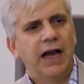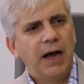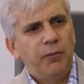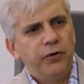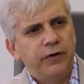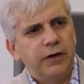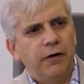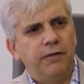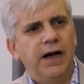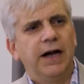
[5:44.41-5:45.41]
da muss ich
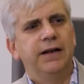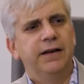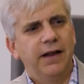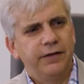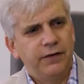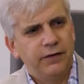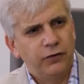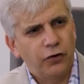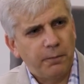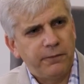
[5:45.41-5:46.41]
drauf achten, das
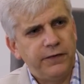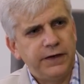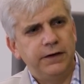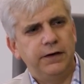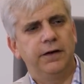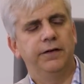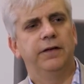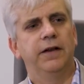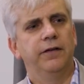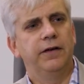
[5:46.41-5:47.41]
ist top wichtig, dass
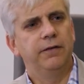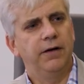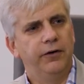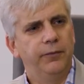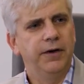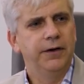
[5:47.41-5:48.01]
ich das nicht falsch